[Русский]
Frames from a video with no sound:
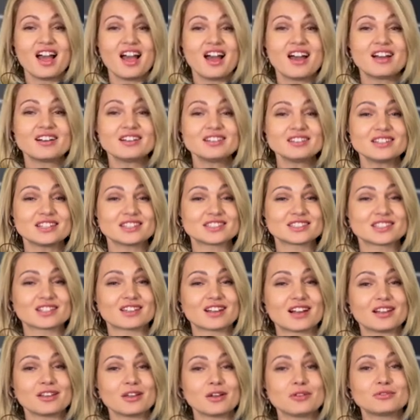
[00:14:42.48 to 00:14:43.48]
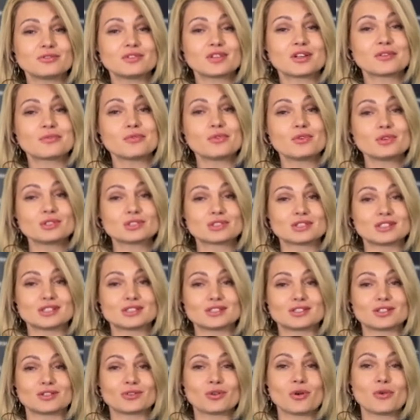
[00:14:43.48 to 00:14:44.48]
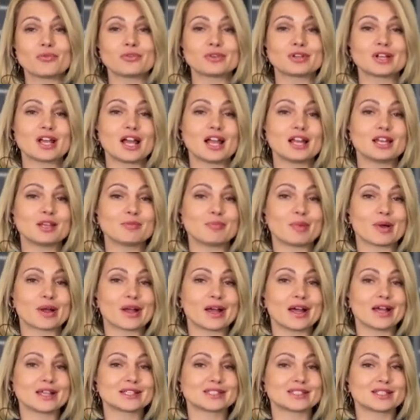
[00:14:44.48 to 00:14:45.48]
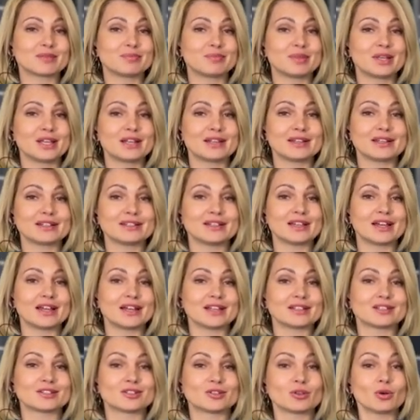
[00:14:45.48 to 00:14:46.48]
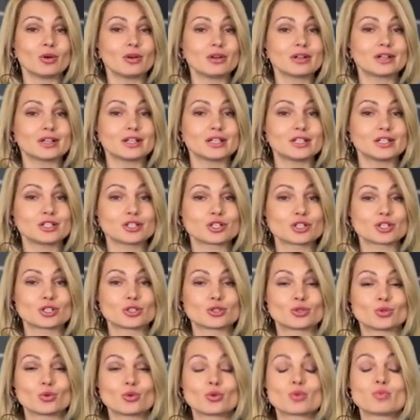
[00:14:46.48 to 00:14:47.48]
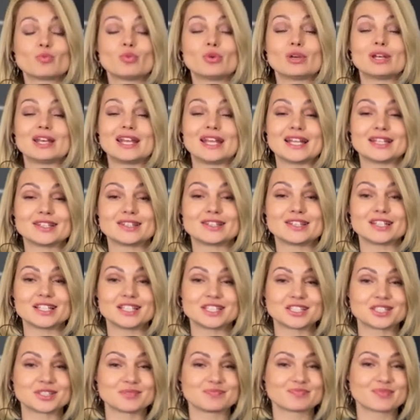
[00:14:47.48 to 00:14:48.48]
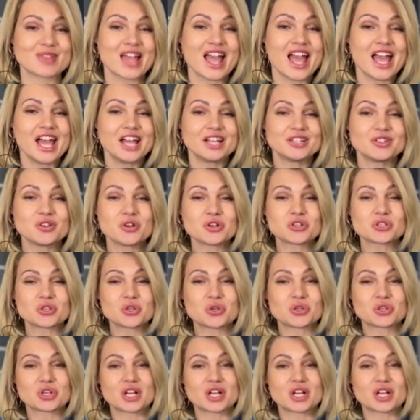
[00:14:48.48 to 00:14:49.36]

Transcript: Рынки сохраняют нервозность, и новые реалии пока стабильно дарят только лишь турбулентность. Но ну что же